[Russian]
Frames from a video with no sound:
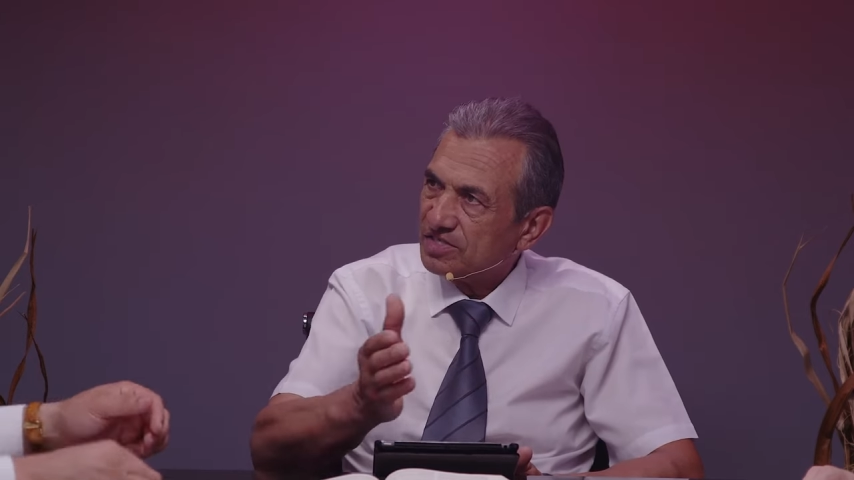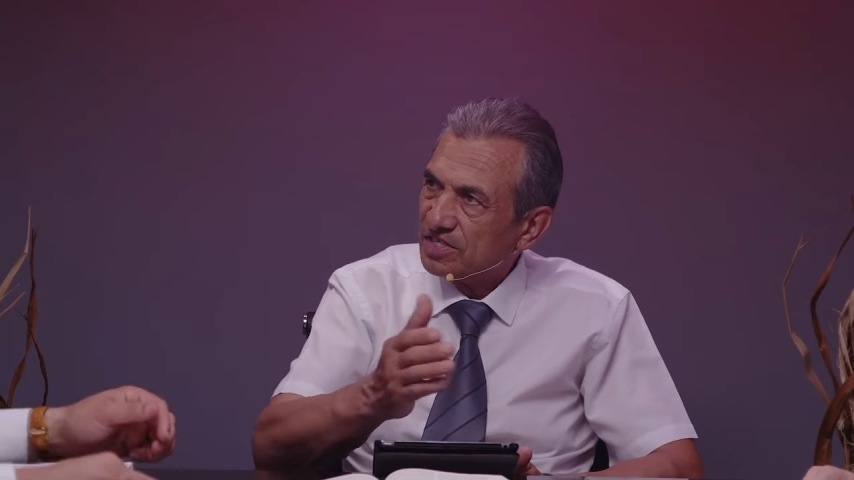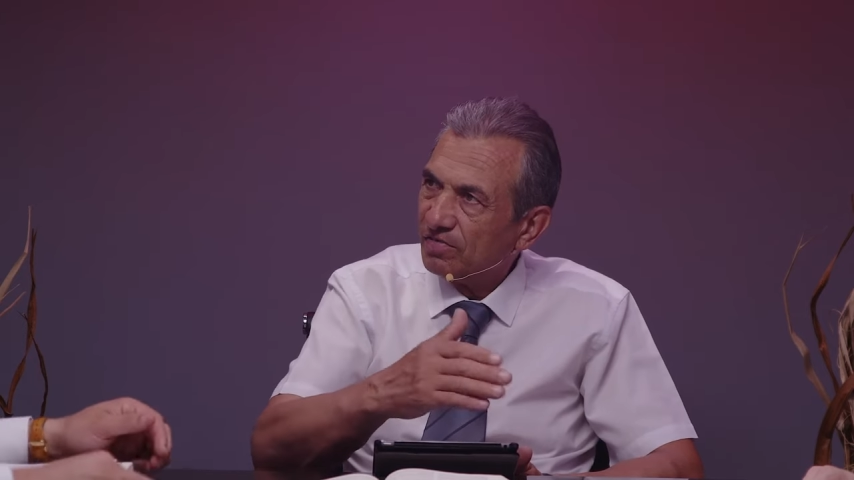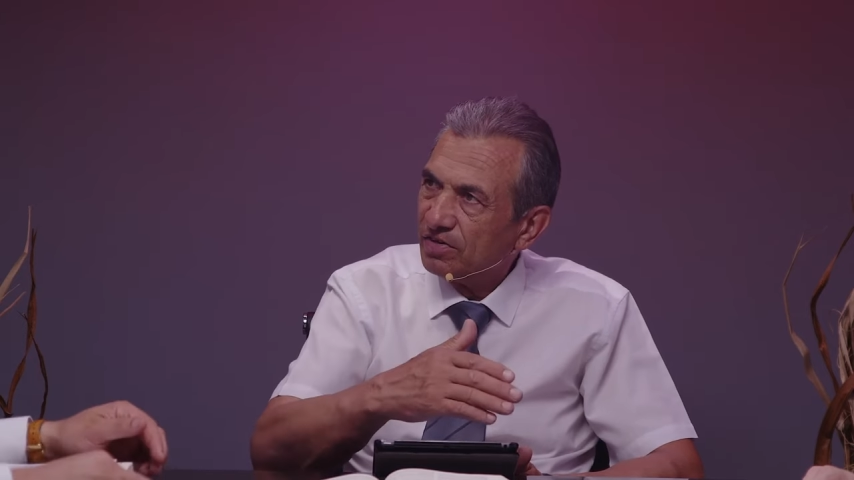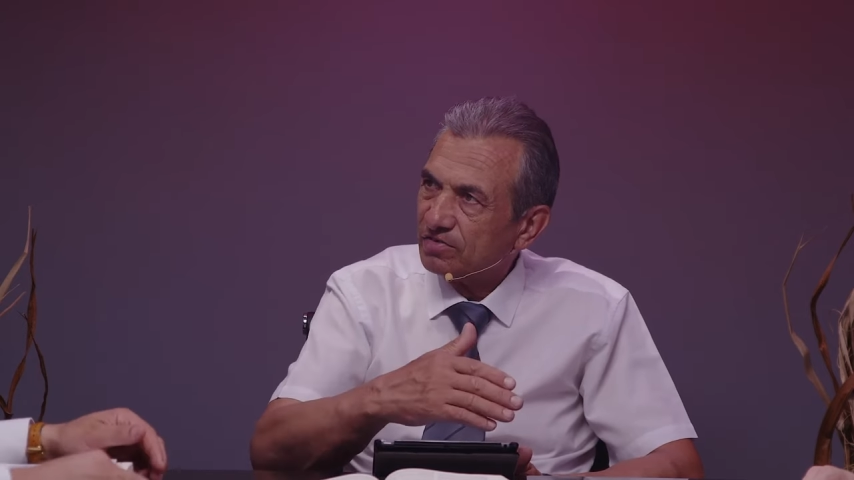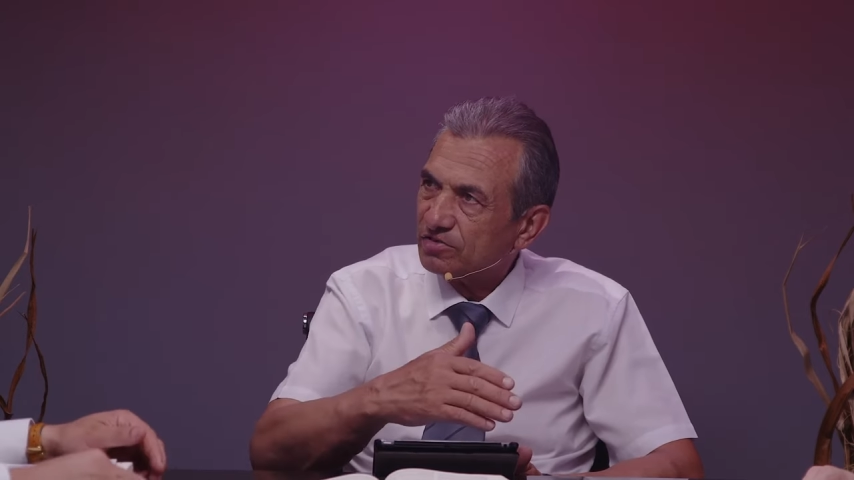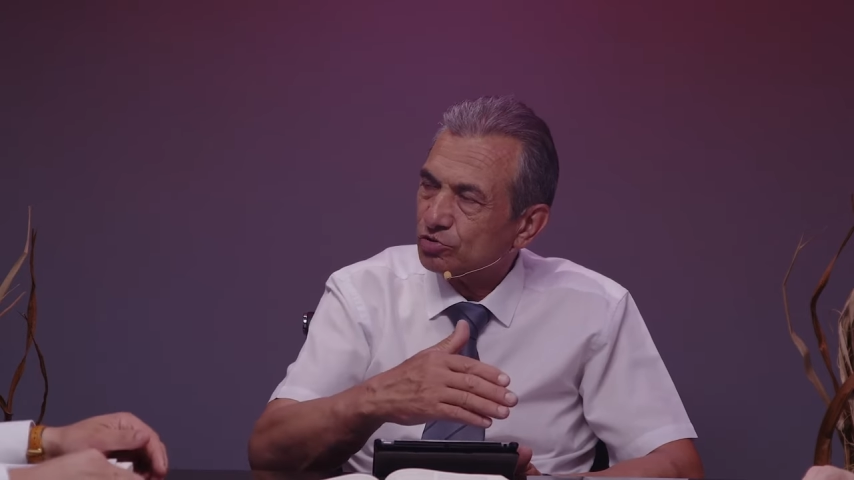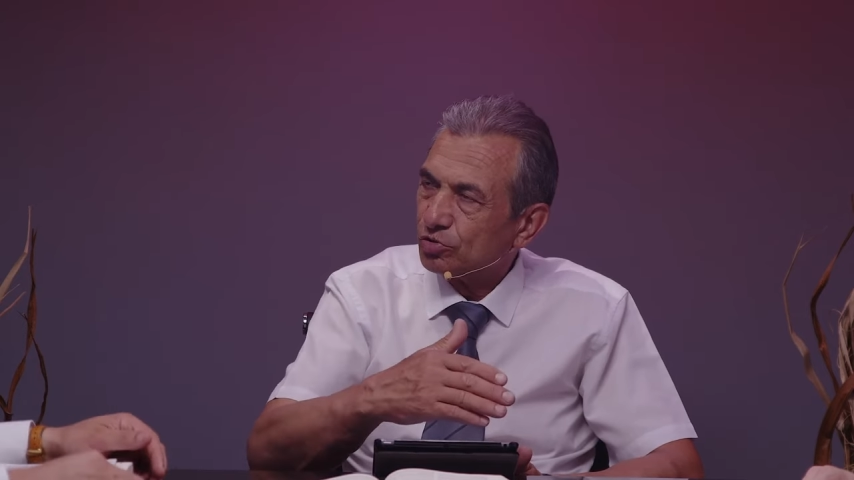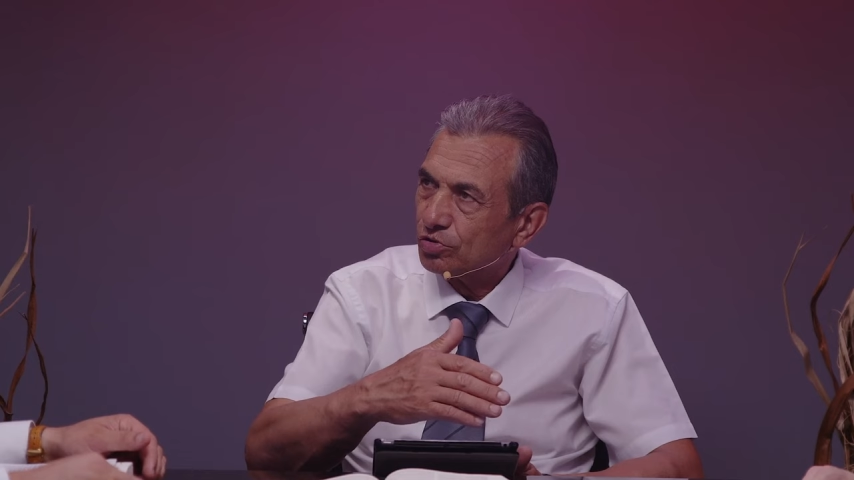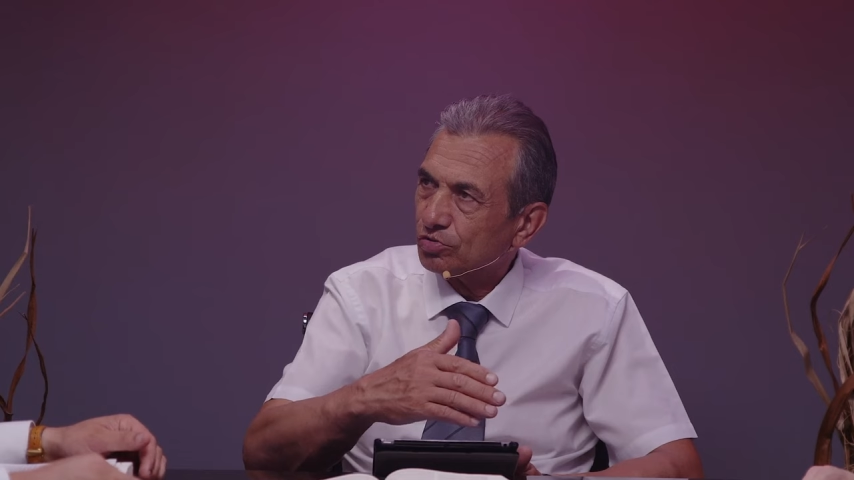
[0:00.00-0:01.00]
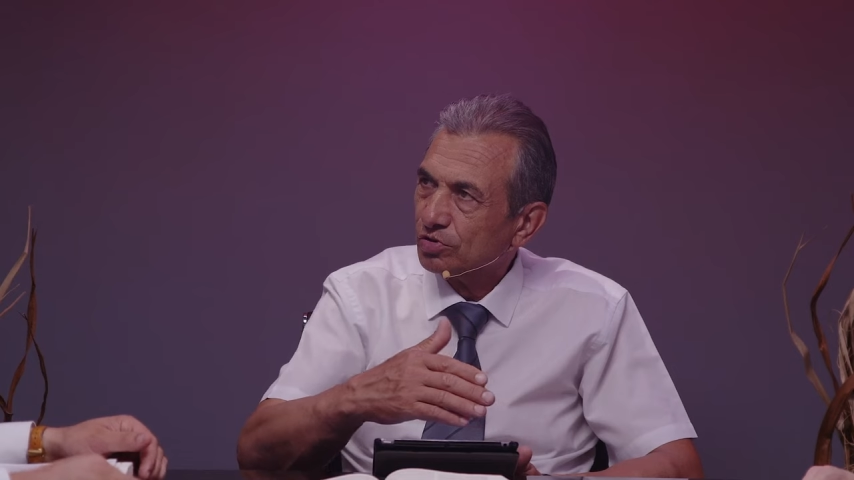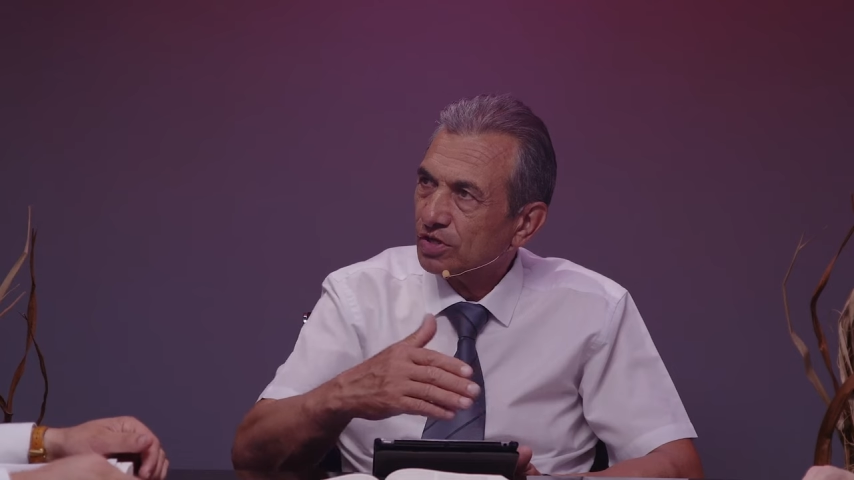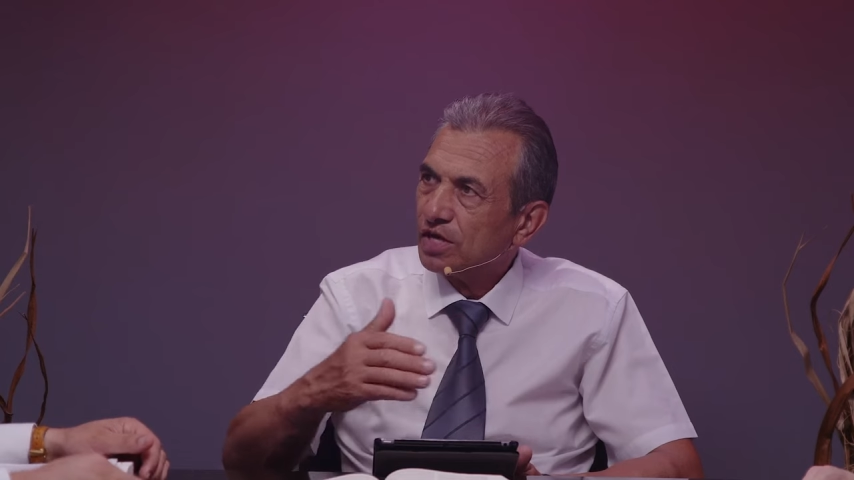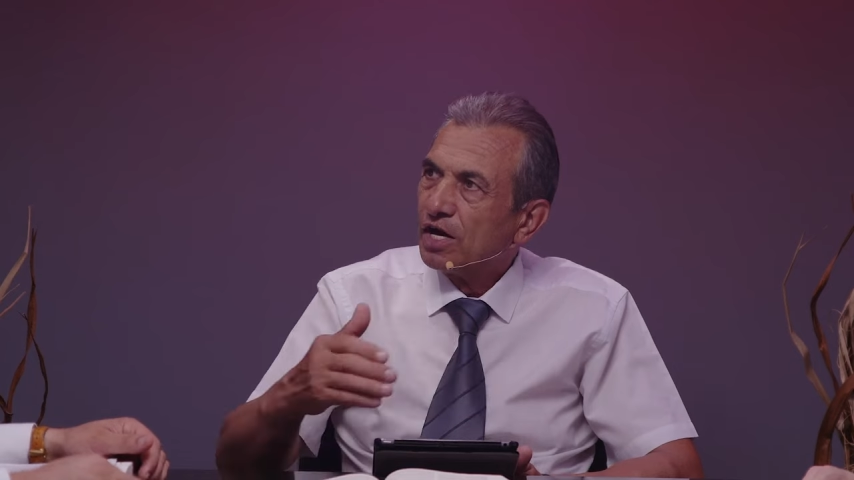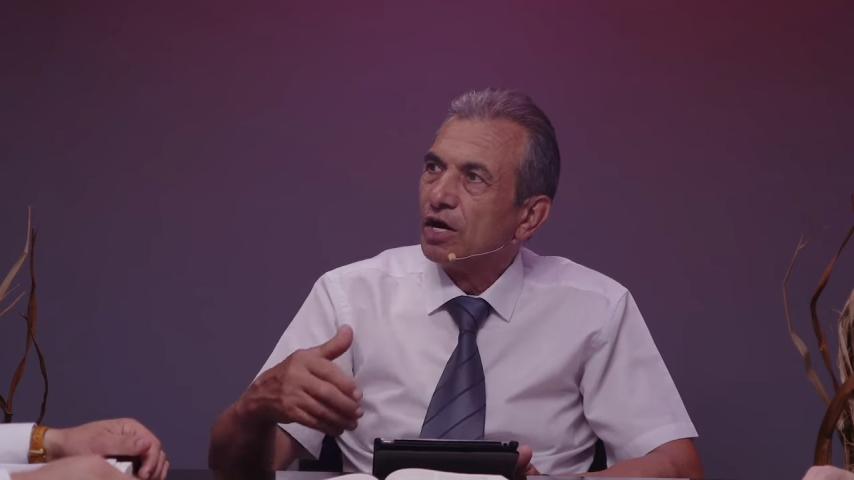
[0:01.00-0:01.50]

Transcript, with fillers: оставили в сторону,